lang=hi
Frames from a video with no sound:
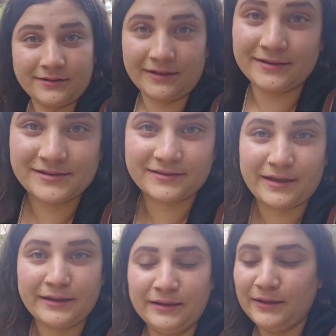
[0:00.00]
घंटा लग
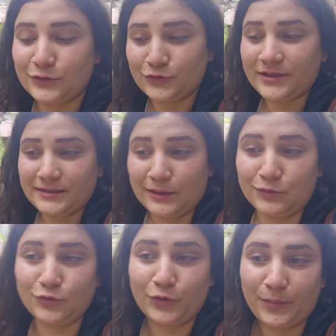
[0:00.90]
सकता है तो देखते हैं
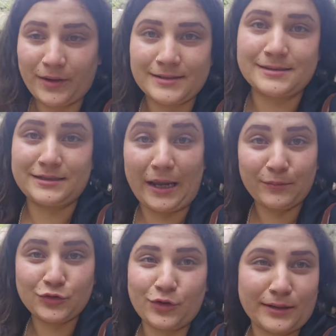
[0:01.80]
हम लोगों के पास
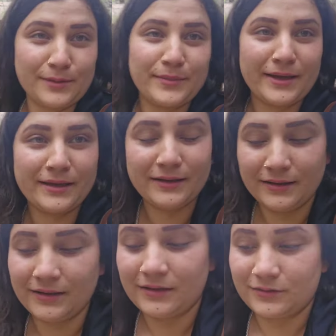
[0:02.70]
टाइम भी थोड़ा कम है
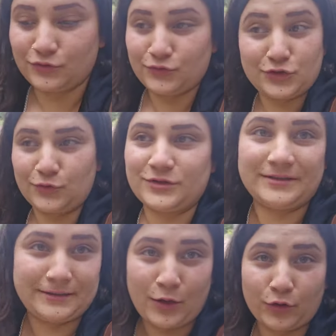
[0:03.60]
तो चलो
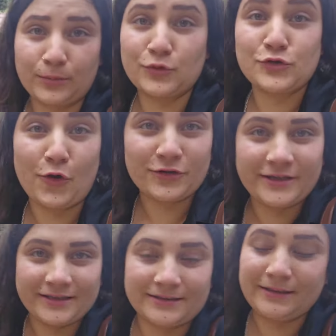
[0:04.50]
चलते हैं और आपको सौर
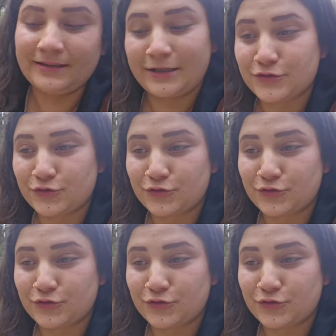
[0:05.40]
दिखाते हैं लेट्स